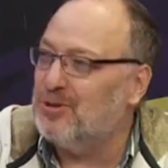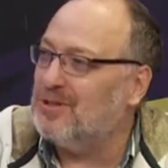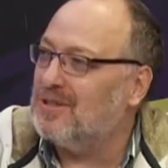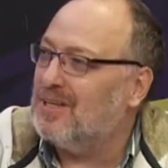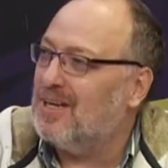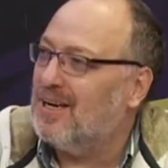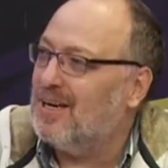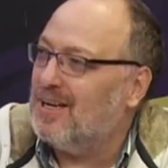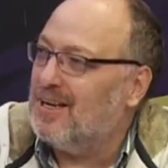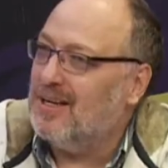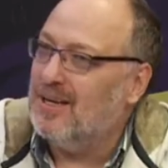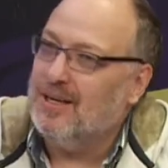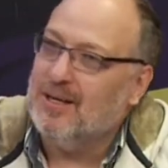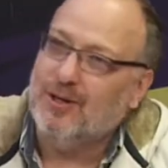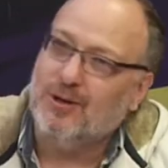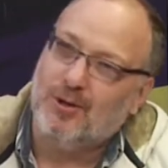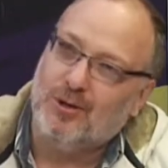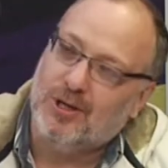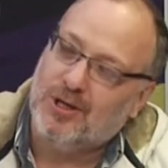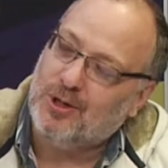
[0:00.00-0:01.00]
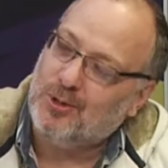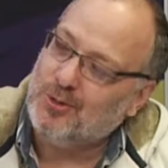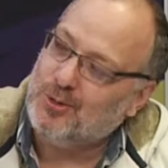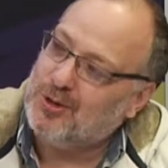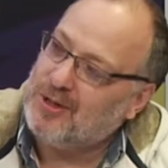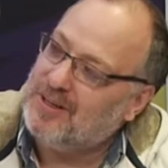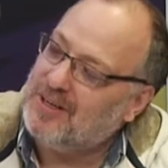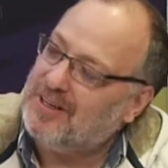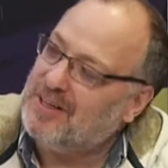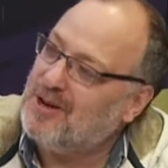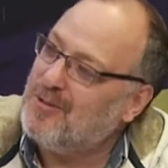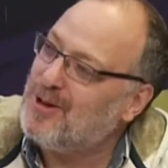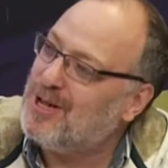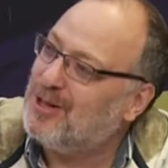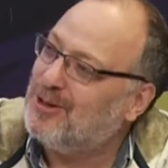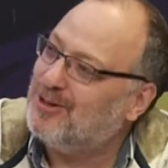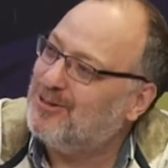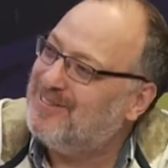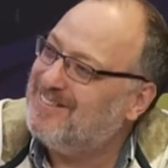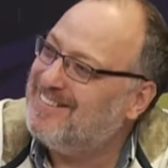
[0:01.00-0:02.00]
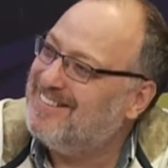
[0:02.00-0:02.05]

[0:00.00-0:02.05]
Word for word: de estar aquí en, en UCI Entretenimiento